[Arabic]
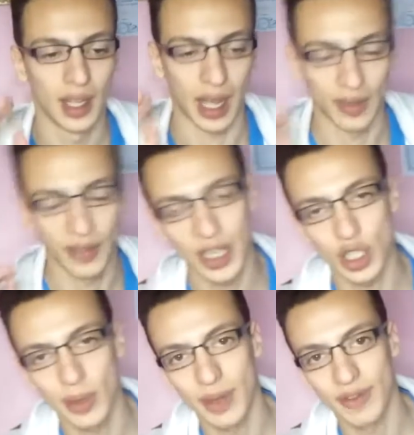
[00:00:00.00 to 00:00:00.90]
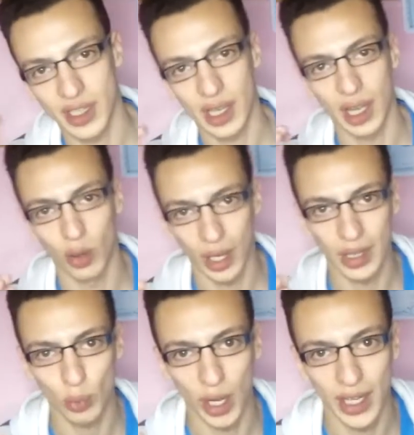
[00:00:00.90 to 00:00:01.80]
على فكره يا شباب في
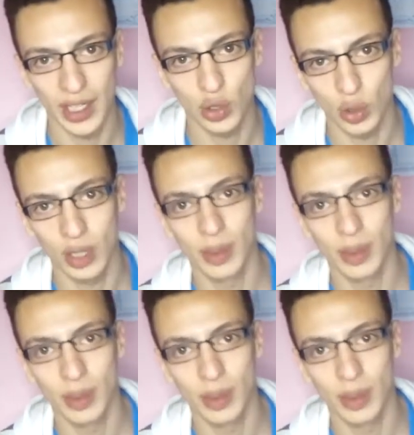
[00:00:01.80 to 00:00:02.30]
اوقات معينه الشغل